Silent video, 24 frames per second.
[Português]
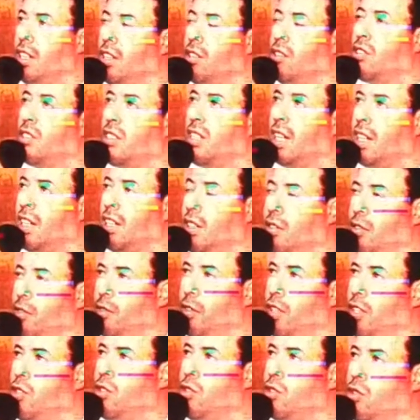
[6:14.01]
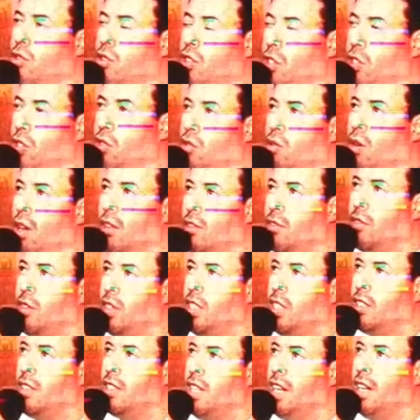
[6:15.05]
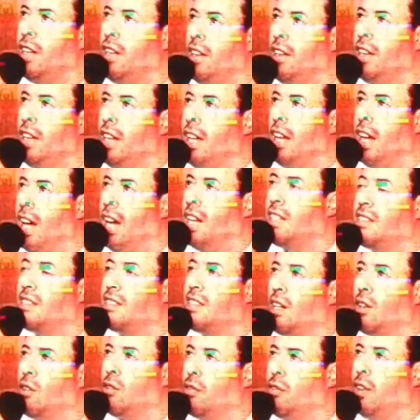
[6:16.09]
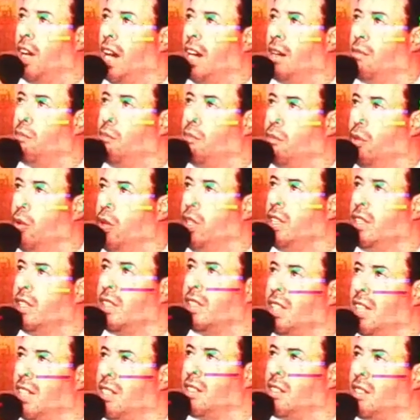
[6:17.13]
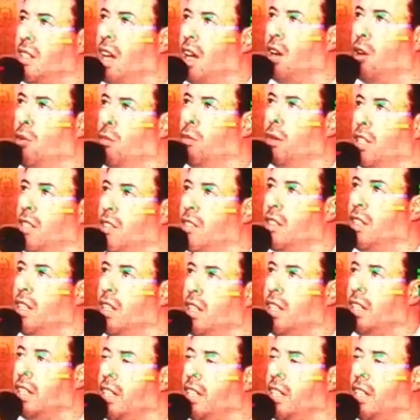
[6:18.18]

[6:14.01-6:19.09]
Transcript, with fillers: e os sacrifícios de sua vida a salvar muitas almas